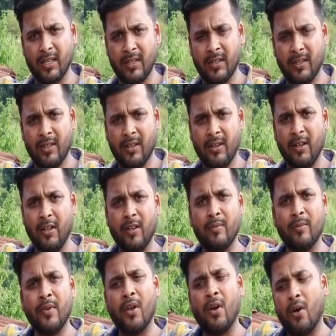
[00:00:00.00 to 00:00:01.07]
है
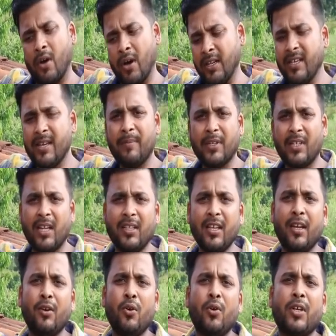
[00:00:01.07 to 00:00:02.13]
और ये बताते
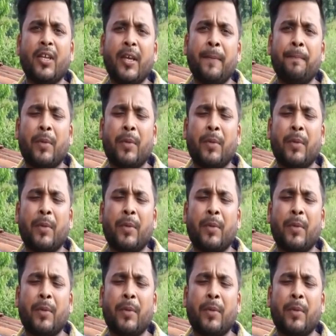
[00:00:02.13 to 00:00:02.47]
हैं लोग कि